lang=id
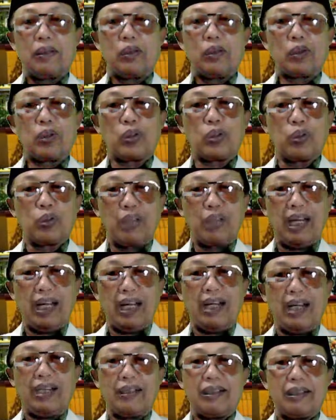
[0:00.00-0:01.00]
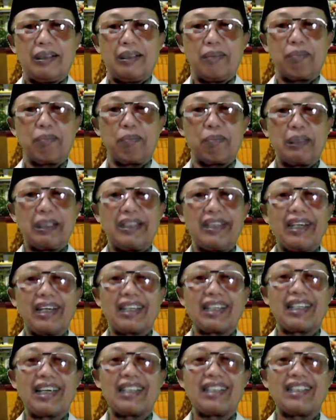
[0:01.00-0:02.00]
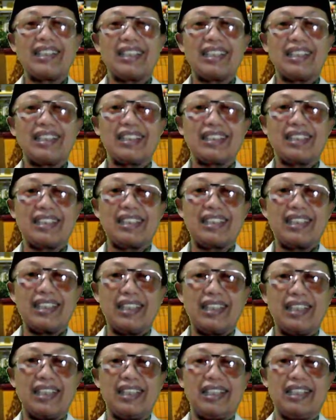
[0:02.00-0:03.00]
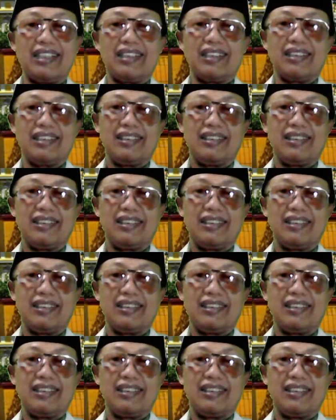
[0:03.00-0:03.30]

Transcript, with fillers: sunnah menjaga diri sendiri